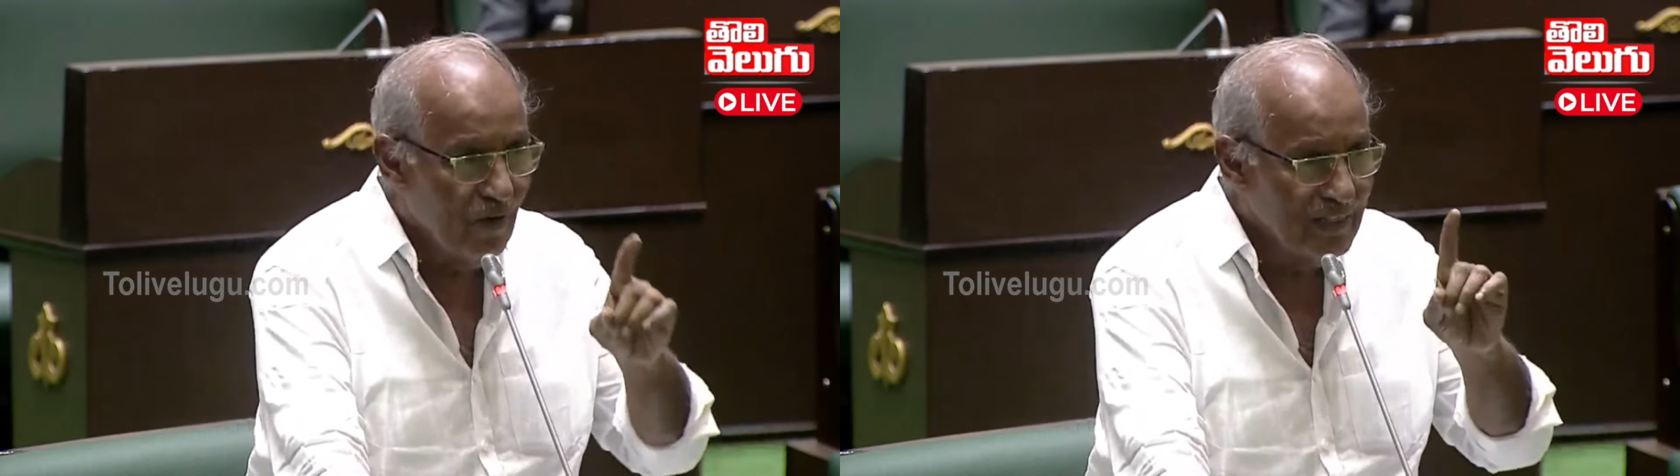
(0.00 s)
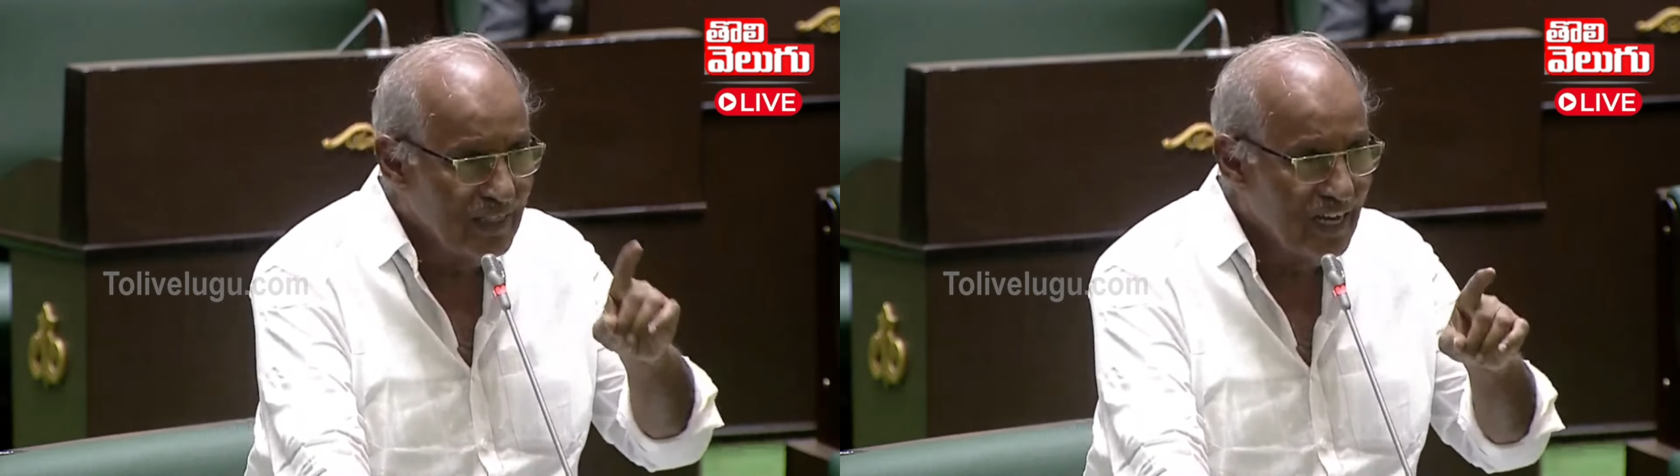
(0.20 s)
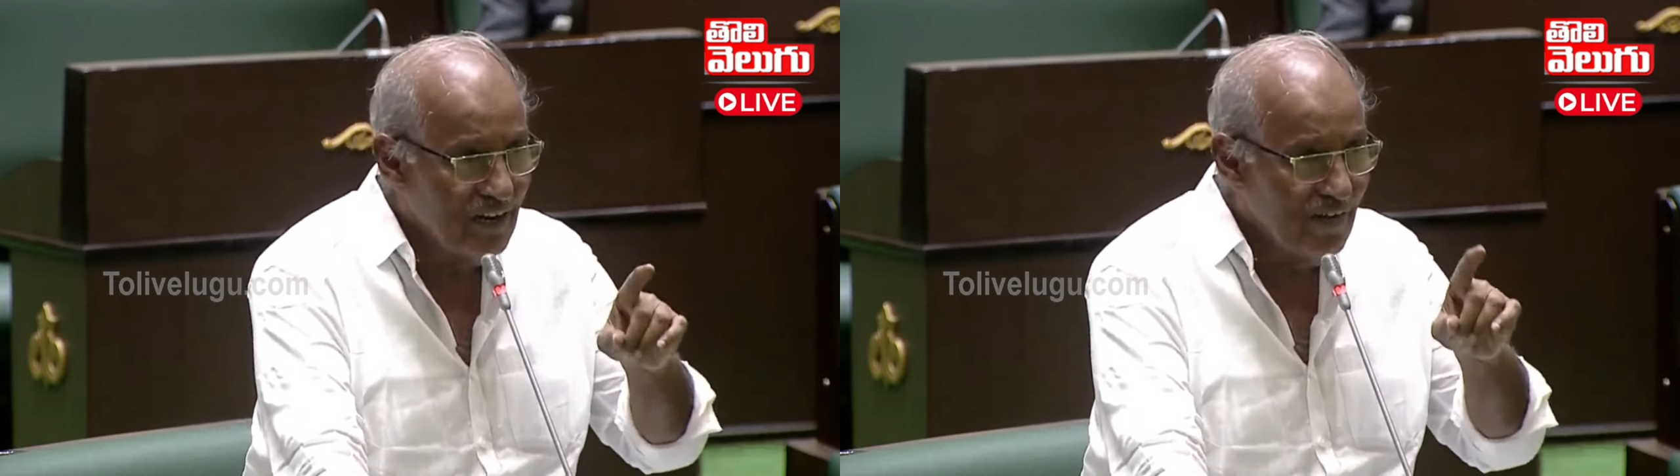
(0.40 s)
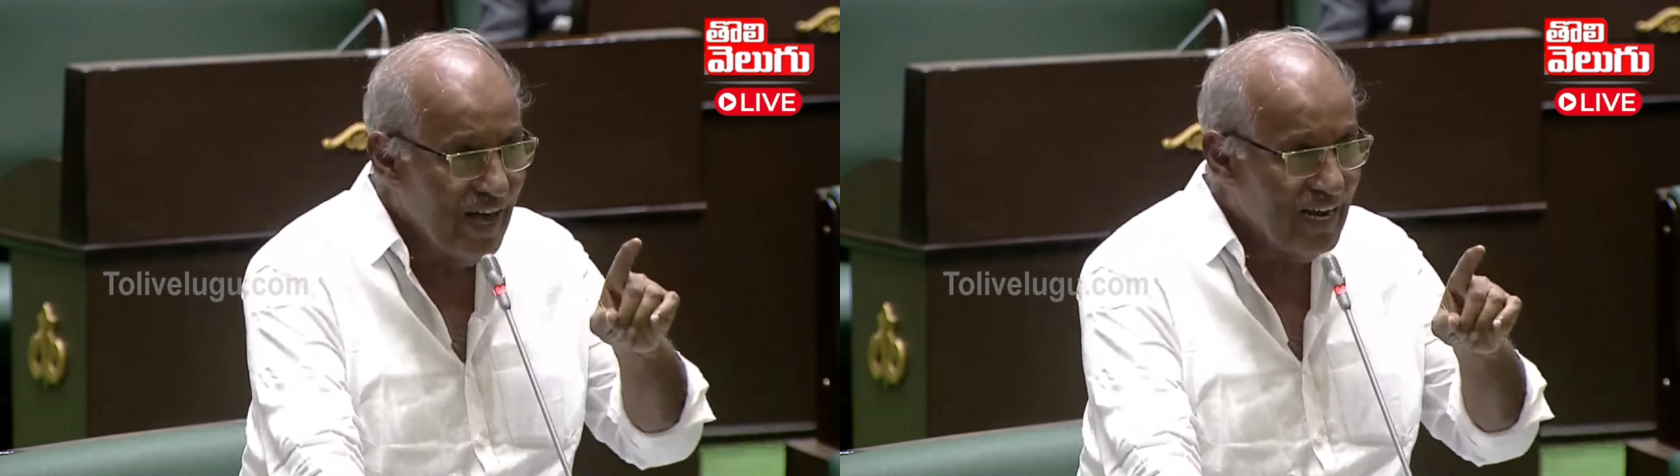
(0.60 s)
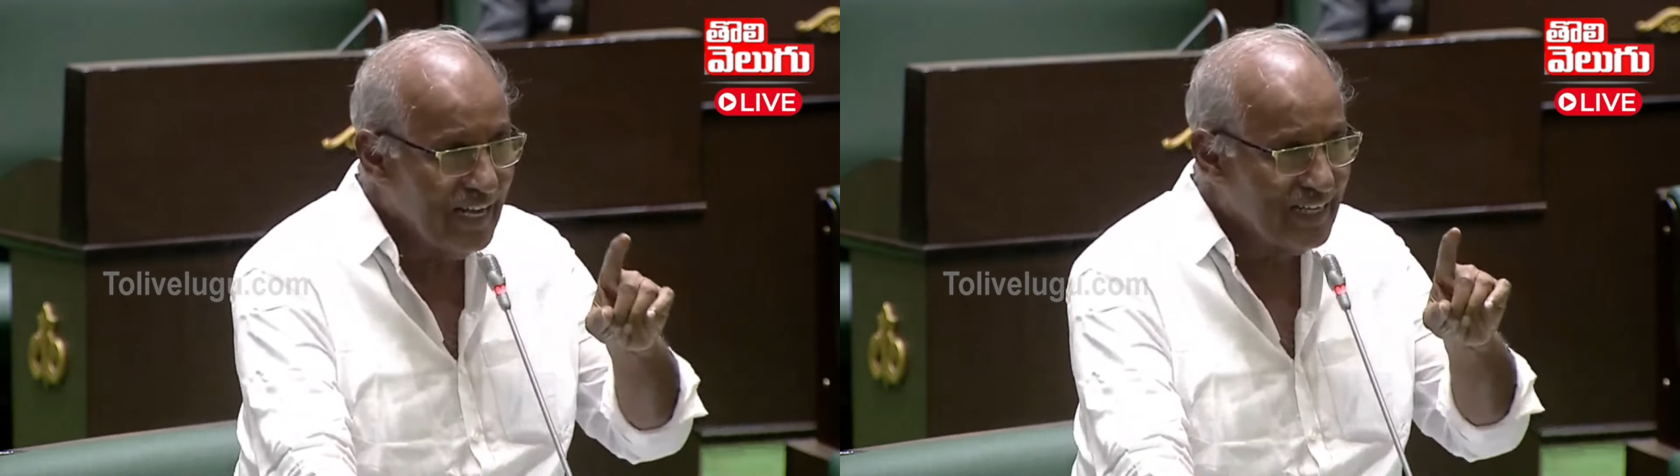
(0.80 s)
వందల
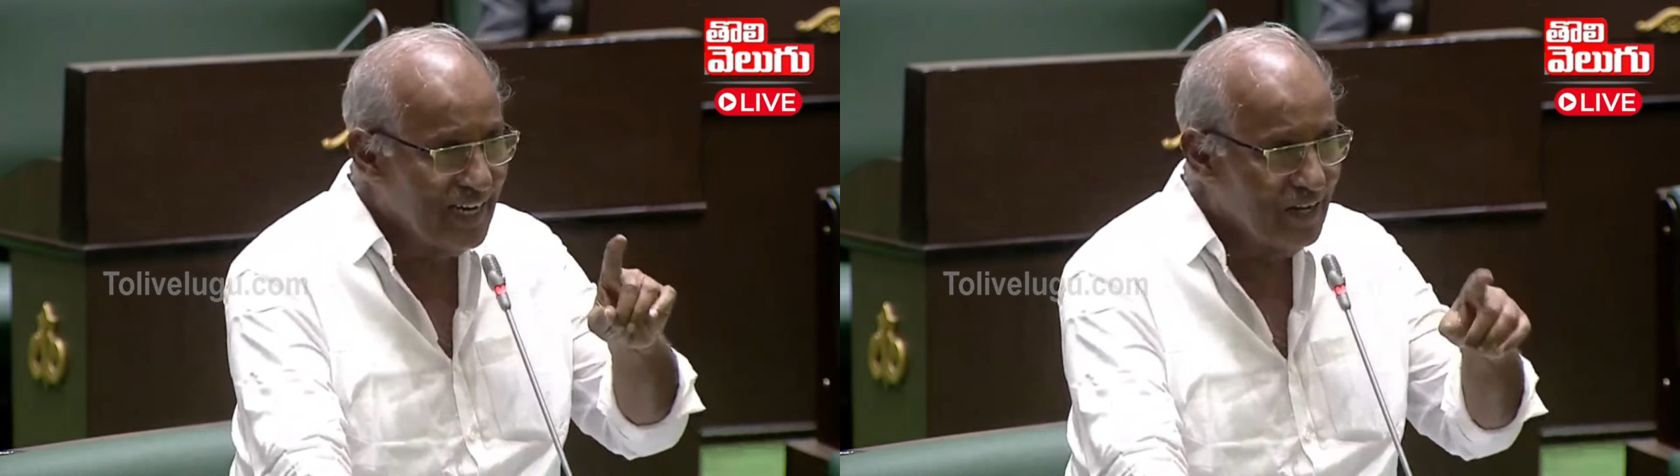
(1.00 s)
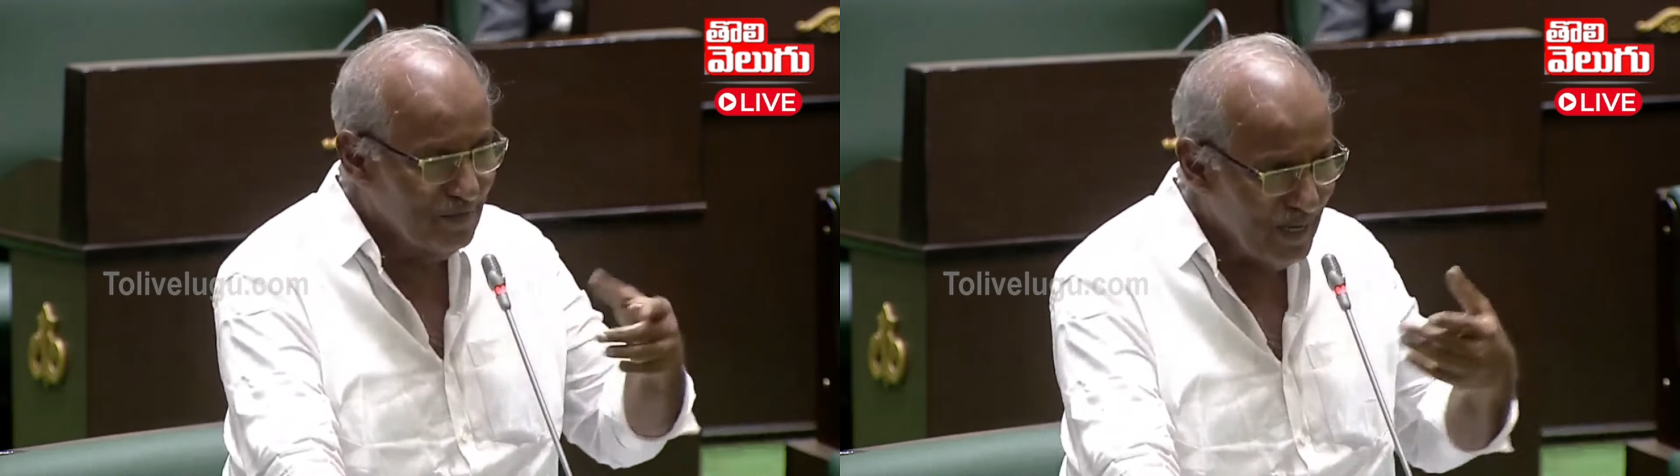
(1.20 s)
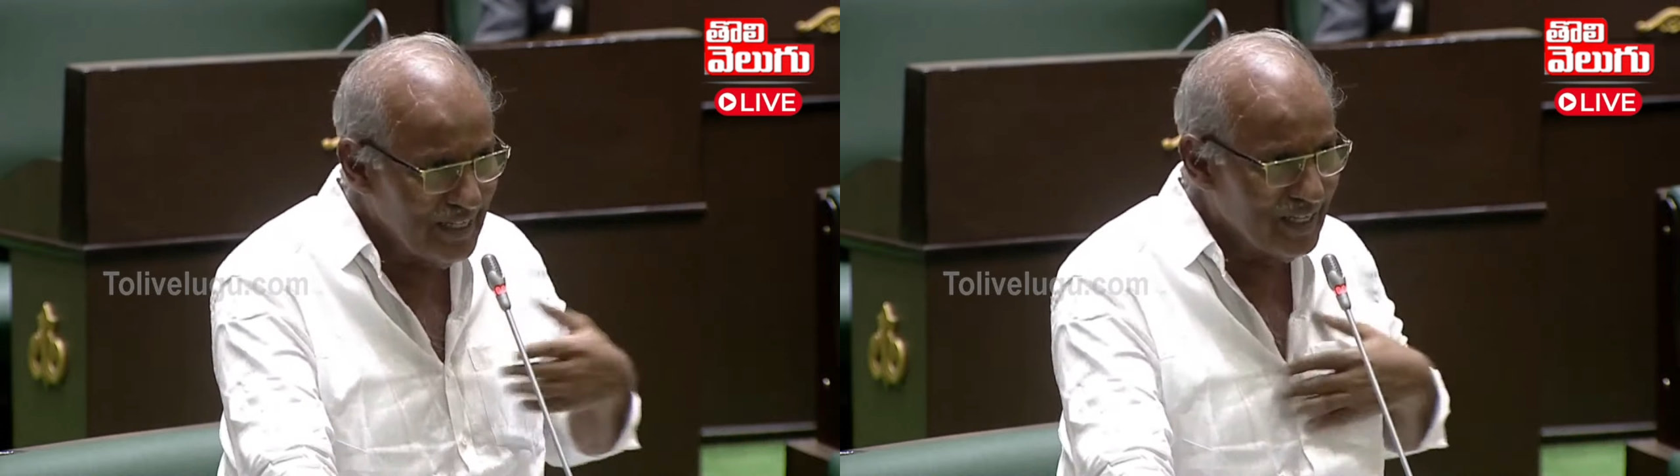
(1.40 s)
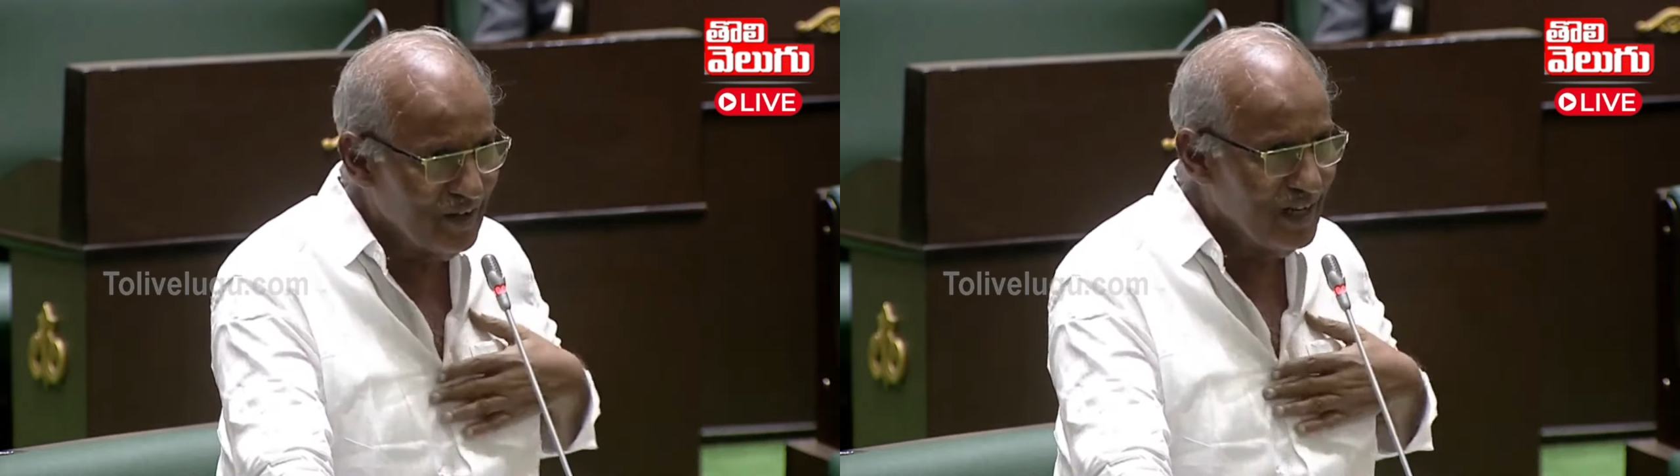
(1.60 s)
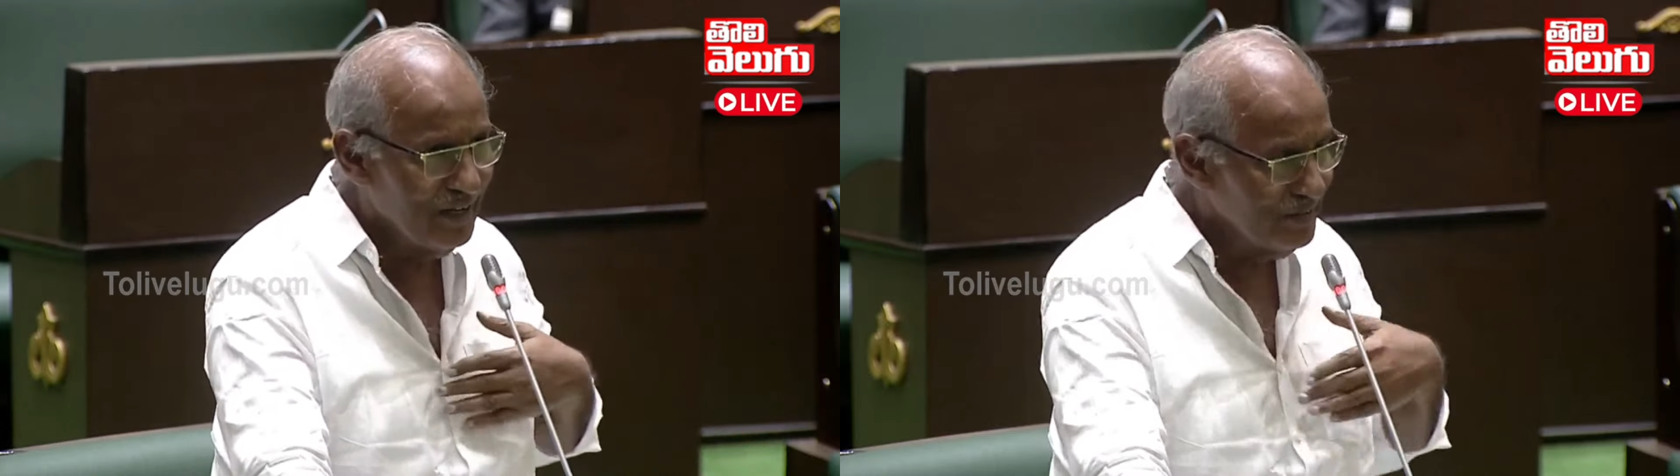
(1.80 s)
వేల ఎకరాలు మా
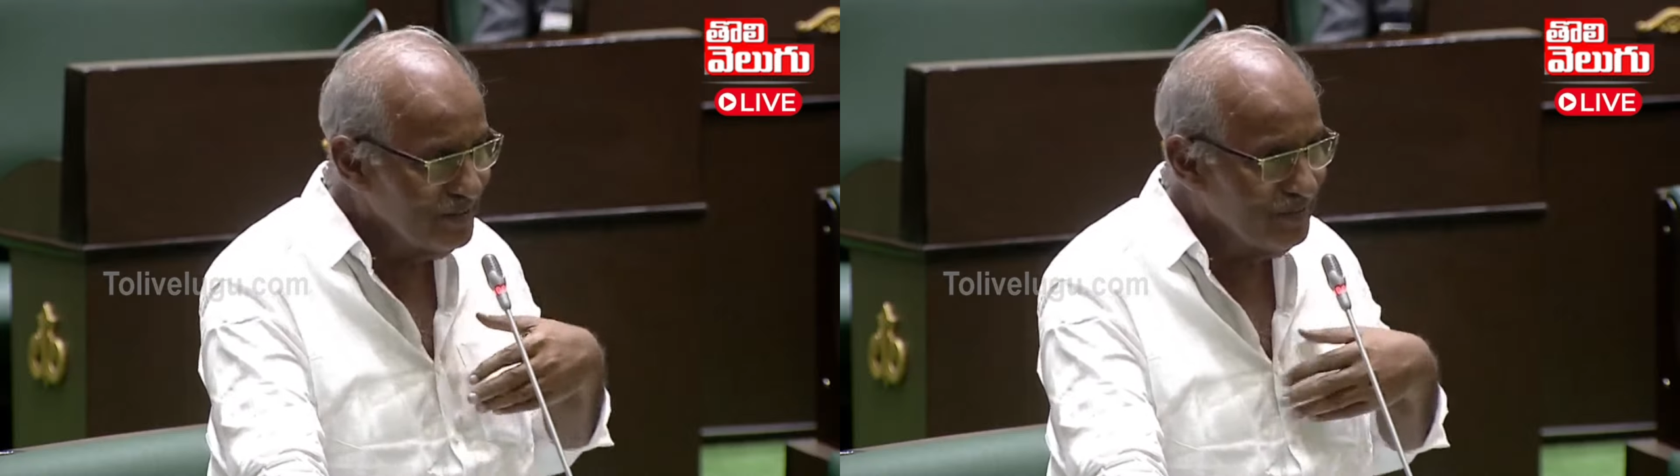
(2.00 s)
దగ్గర ఉన్న